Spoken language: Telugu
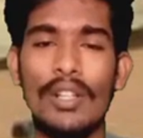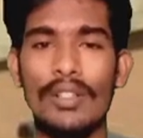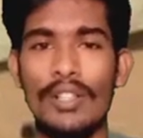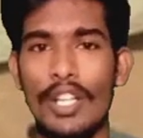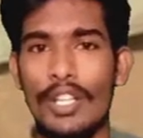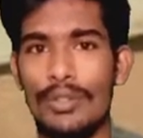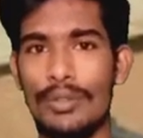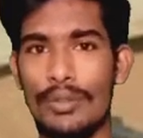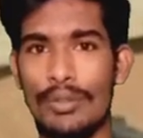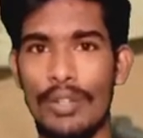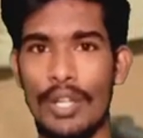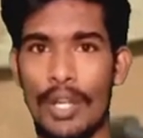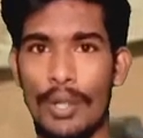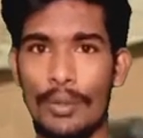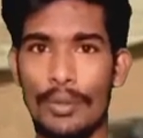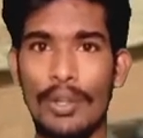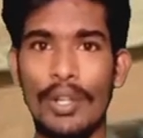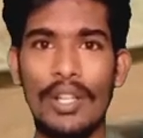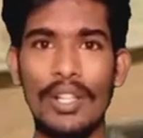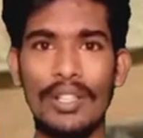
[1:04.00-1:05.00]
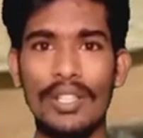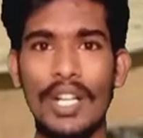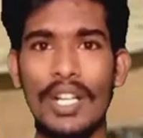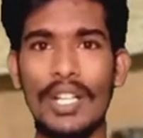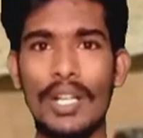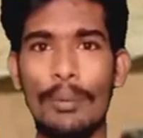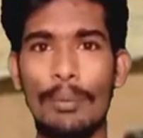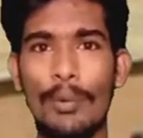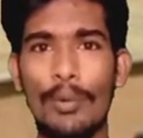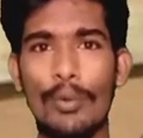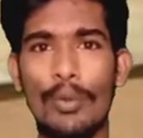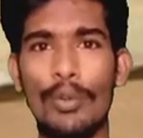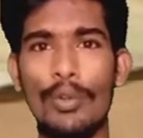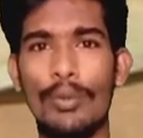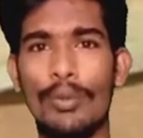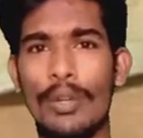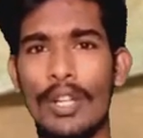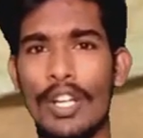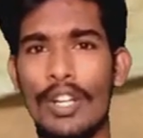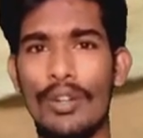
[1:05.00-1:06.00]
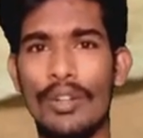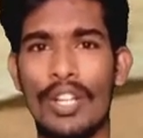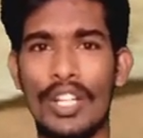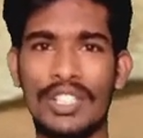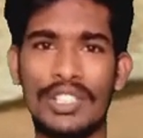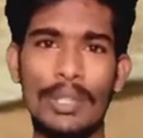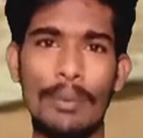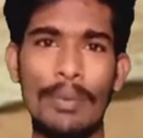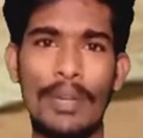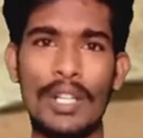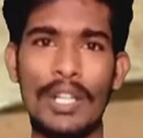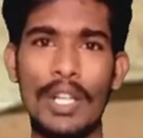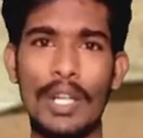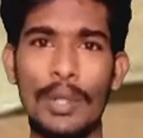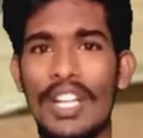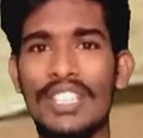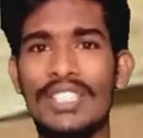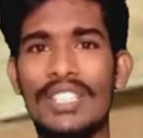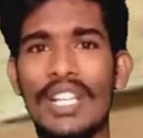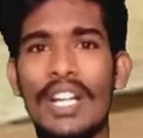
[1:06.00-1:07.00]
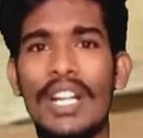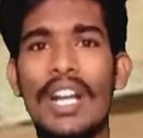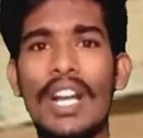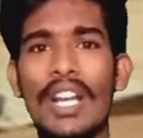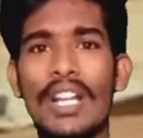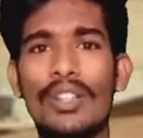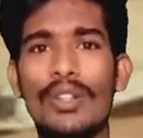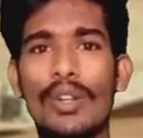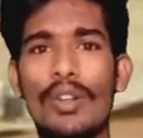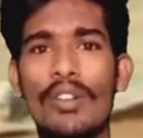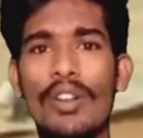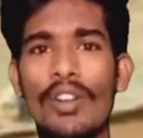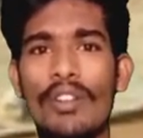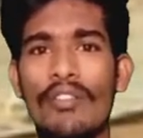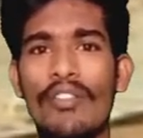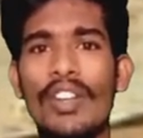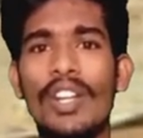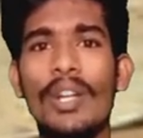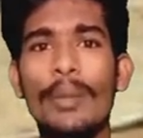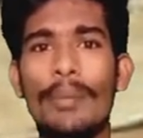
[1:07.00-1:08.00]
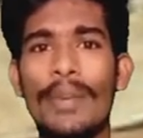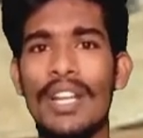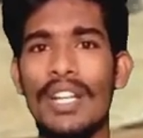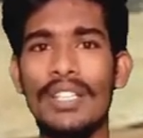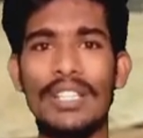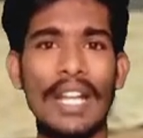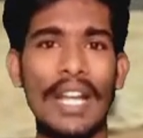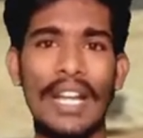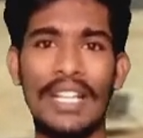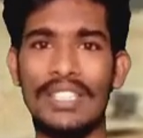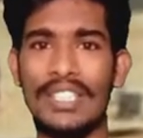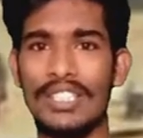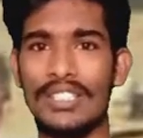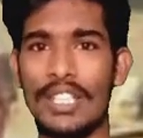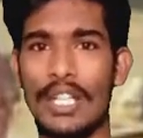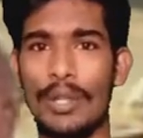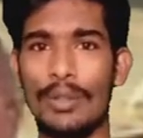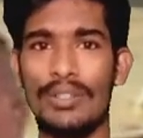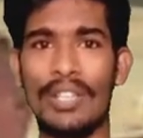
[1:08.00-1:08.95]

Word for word: నేర్చుకున్నాడు దాదాపు రెండు నెలలు కష్టపడ్డాడు చెక్కలతో విండ్ మిల్ని తయారు చేశాడు